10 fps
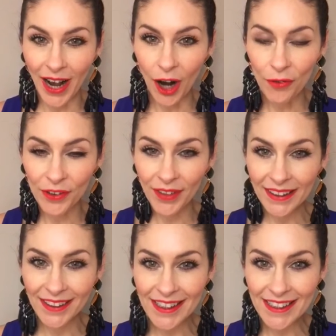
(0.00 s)
Auf ein
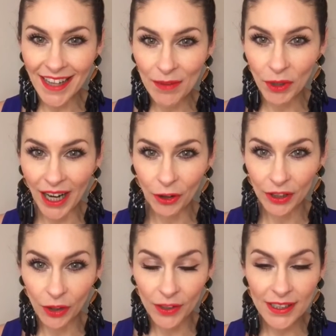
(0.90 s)
weiteres Jahr Monaco
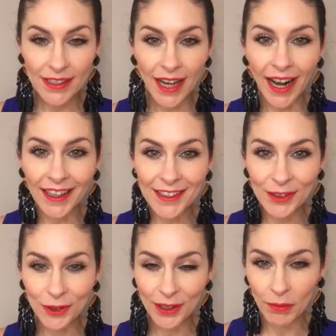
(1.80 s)
Deluxe. Alles
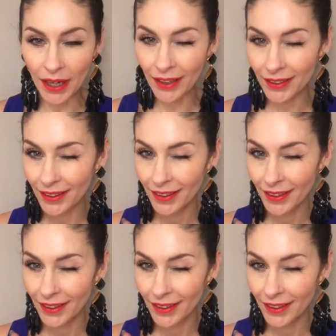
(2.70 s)
gut gemacht.